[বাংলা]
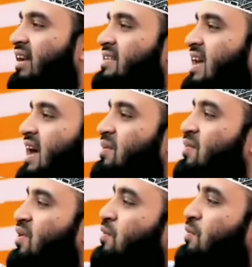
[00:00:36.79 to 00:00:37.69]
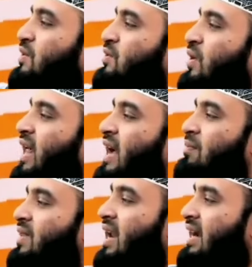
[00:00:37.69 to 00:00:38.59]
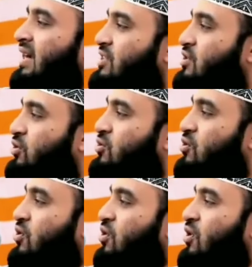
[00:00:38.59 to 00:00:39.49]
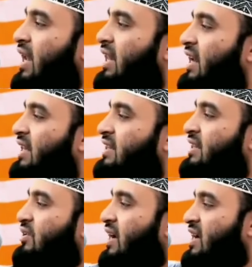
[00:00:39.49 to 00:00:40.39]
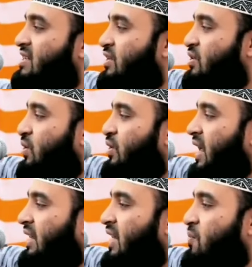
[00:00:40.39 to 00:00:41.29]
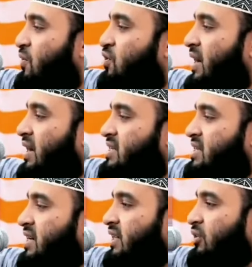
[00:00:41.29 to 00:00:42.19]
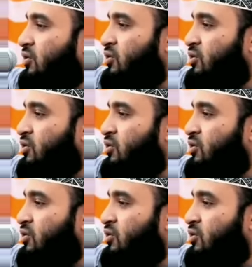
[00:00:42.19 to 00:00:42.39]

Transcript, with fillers: এই সাহারা মরুভূমির তুলনায় আপনার আংটি যত ছোট আল্লাহর দ্বিতীয় আকাশের তুলনায় আল্লাহর প্রথম আকাশটা ঠিক তত